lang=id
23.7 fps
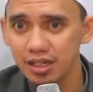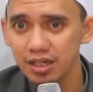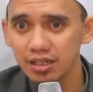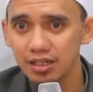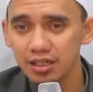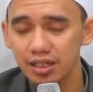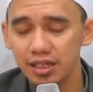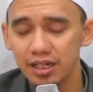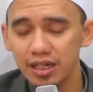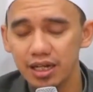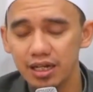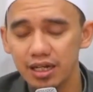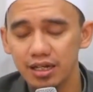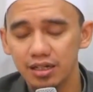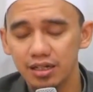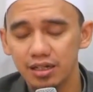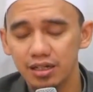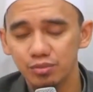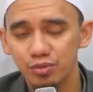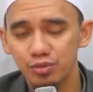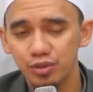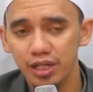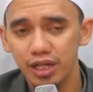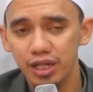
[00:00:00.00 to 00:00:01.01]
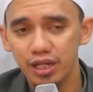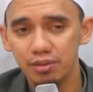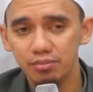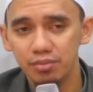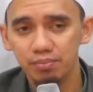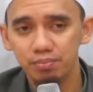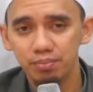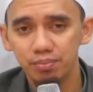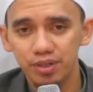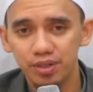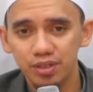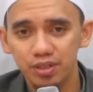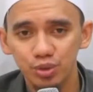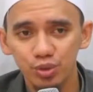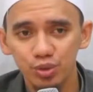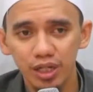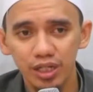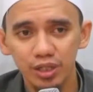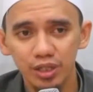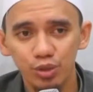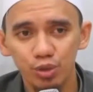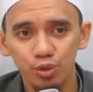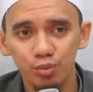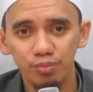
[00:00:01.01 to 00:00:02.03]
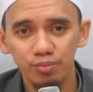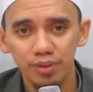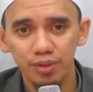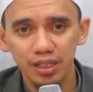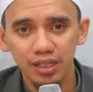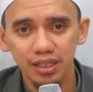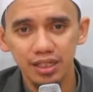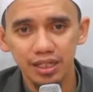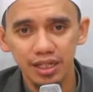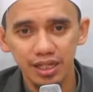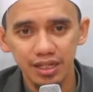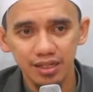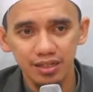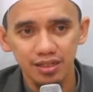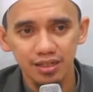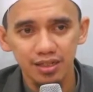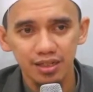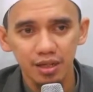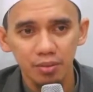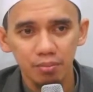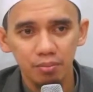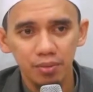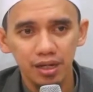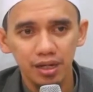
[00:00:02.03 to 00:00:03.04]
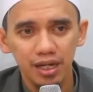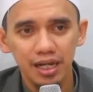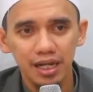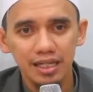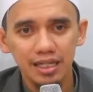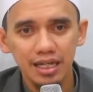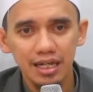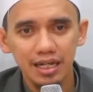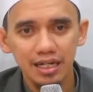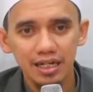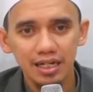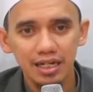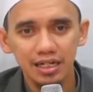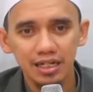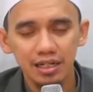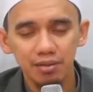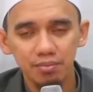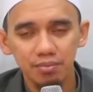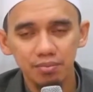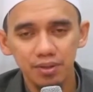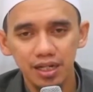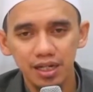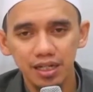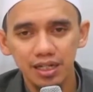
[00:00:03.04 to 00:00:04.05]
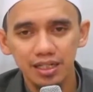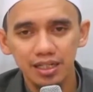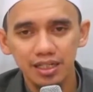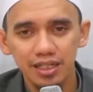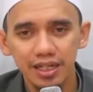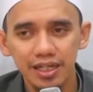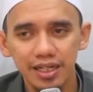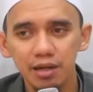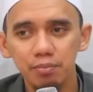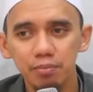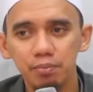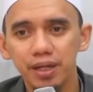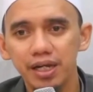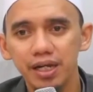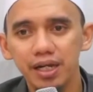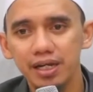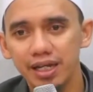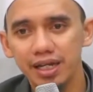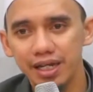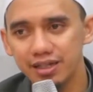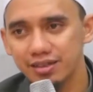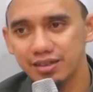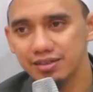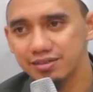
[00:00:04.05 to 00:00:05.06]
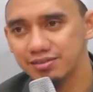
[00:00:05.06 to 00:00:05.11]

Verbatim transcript: tidak kemudian mempersulit umatnya mengajarkan kepada kita yang pendek